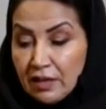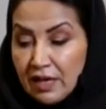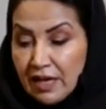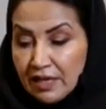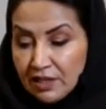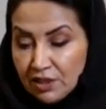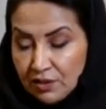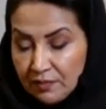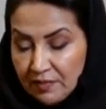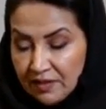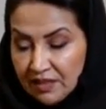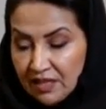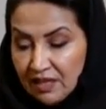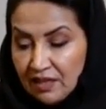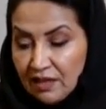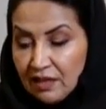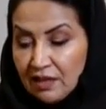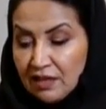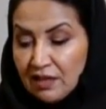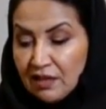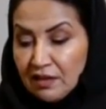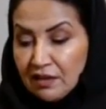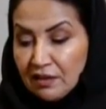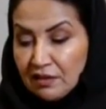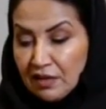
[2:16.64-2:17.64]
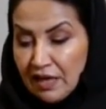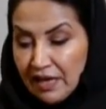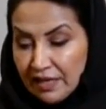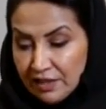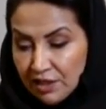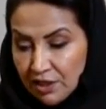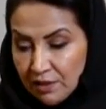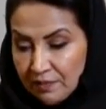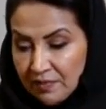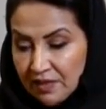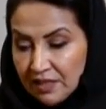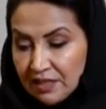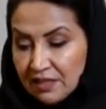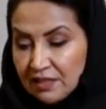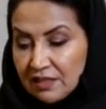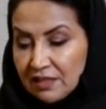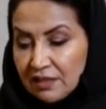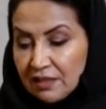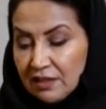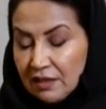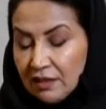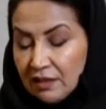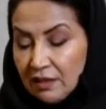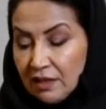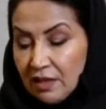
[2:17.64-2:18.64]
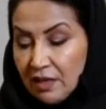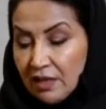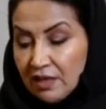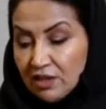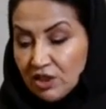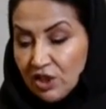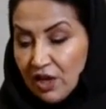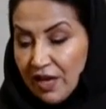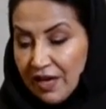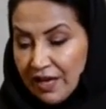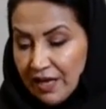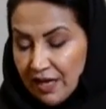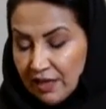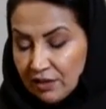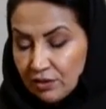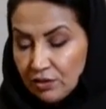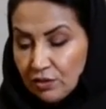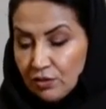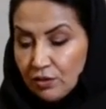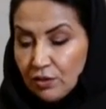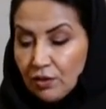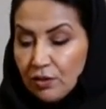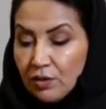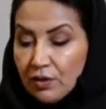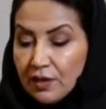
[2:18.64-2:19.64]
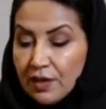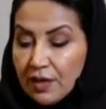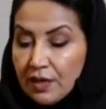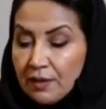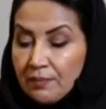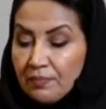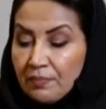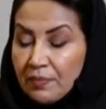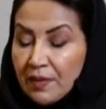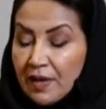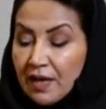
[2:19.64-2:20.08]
هجمت هجمت جائحه كورونا